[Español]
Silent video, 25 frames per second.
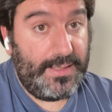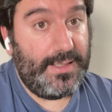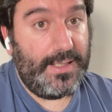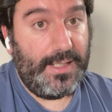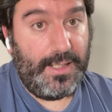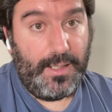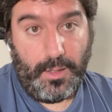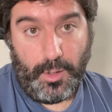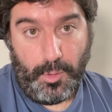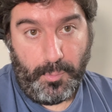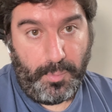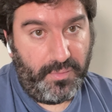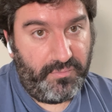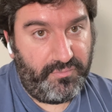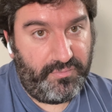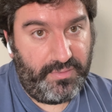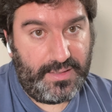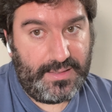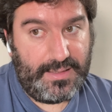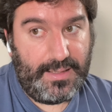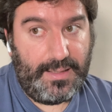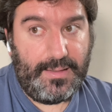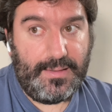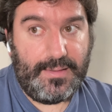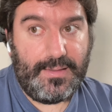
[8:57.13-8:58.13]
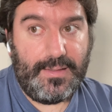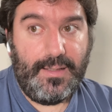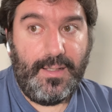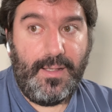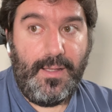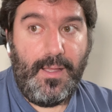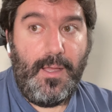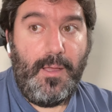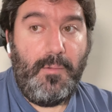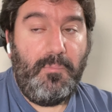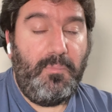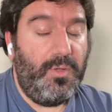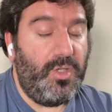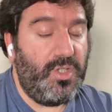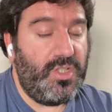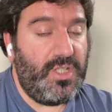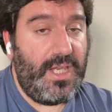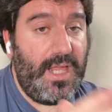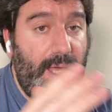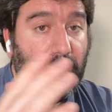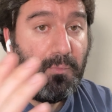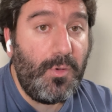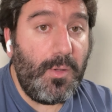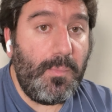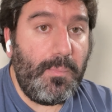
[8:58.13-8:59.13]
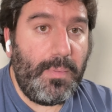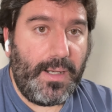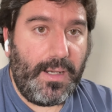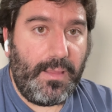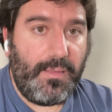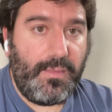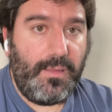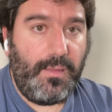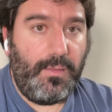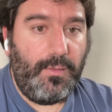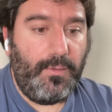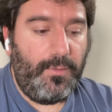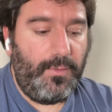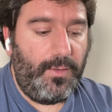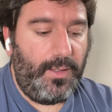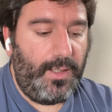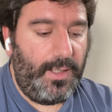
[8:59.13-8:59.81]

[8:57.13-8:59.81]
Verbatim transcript: tenerlo perfectamente, pero sería muy parecido